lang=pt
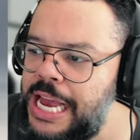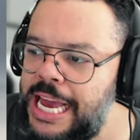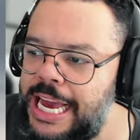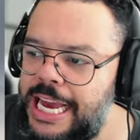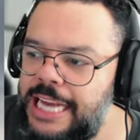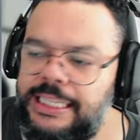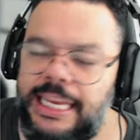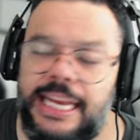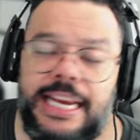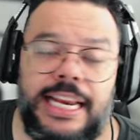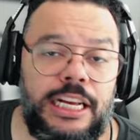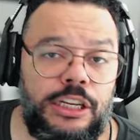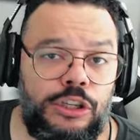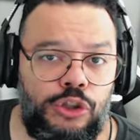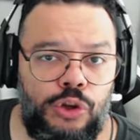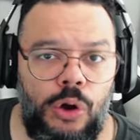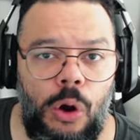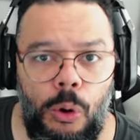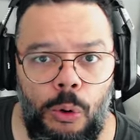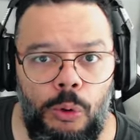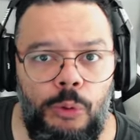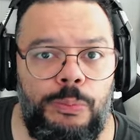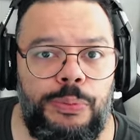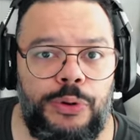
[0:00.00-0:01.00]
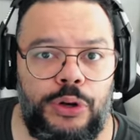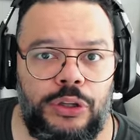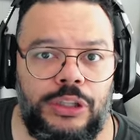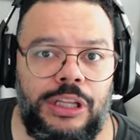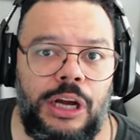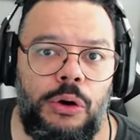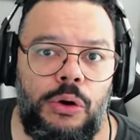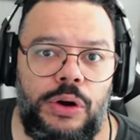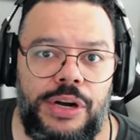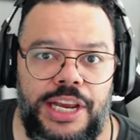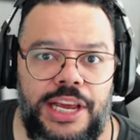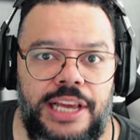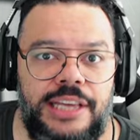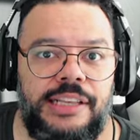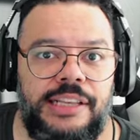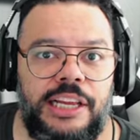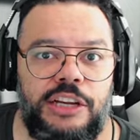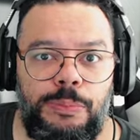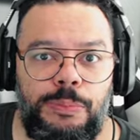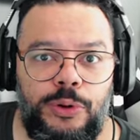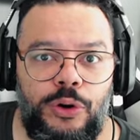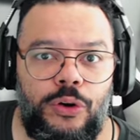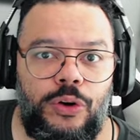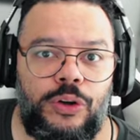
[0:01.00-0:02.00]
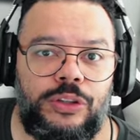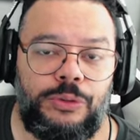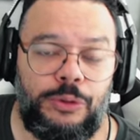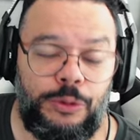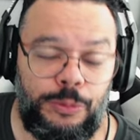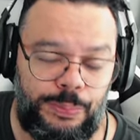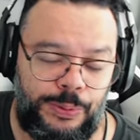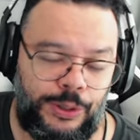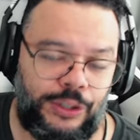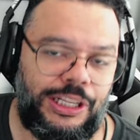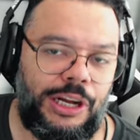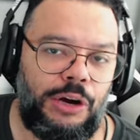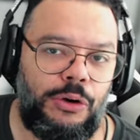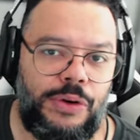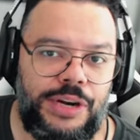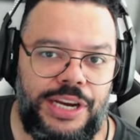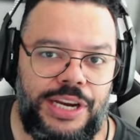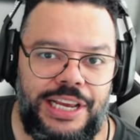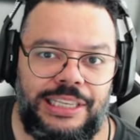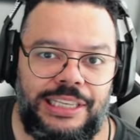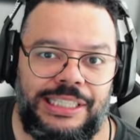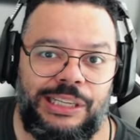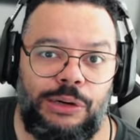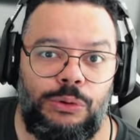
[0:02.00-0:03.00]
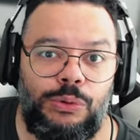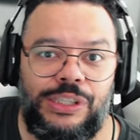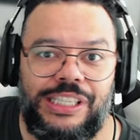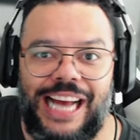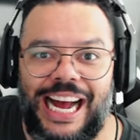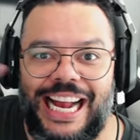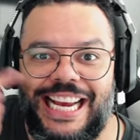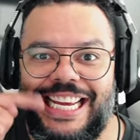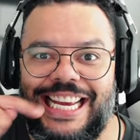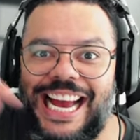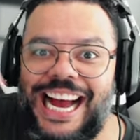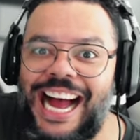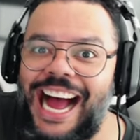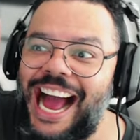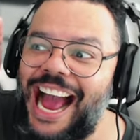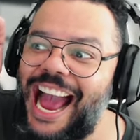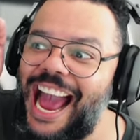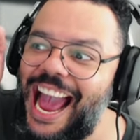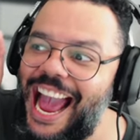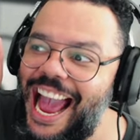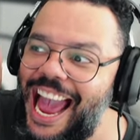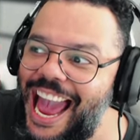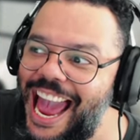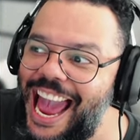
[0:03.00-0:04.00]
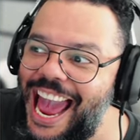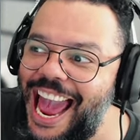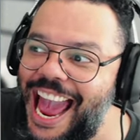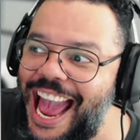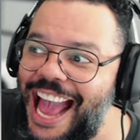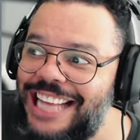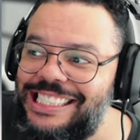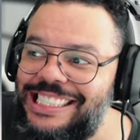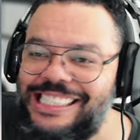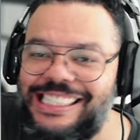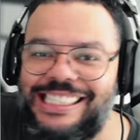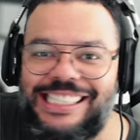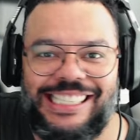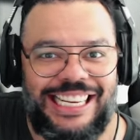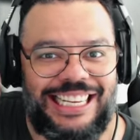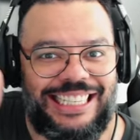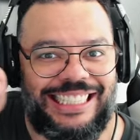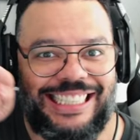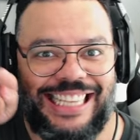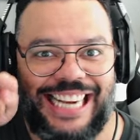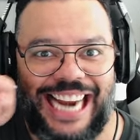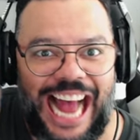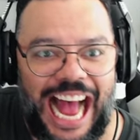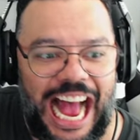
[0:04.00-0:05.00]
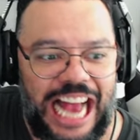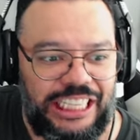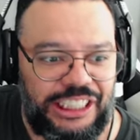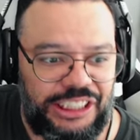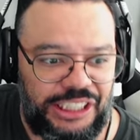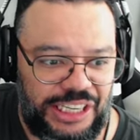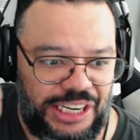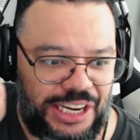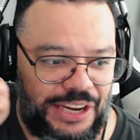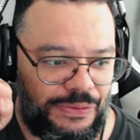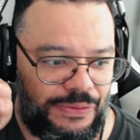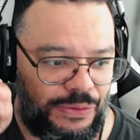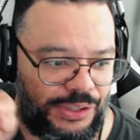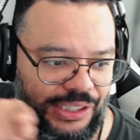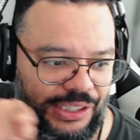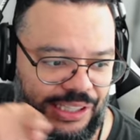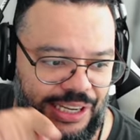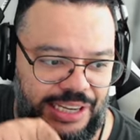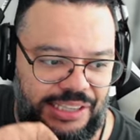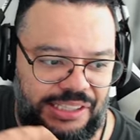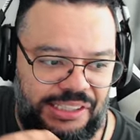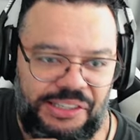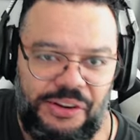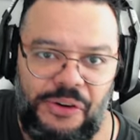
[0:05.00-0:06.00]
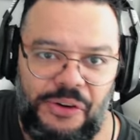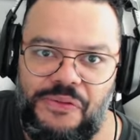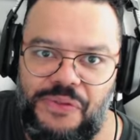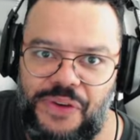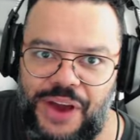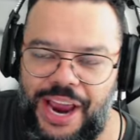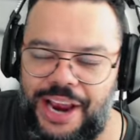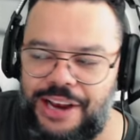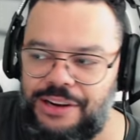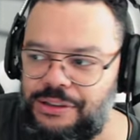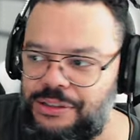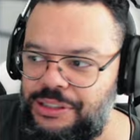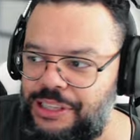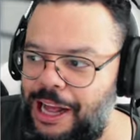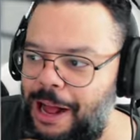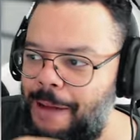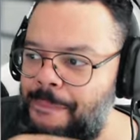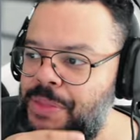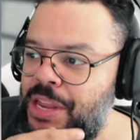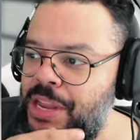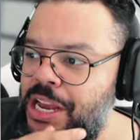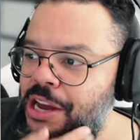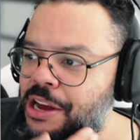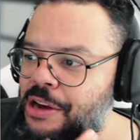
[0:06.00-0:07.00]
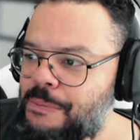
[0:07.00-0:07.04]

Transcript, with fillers: E teria só um protagonista e o, pro, o protagonista usaria esse traje que vocês estão vendo, tá?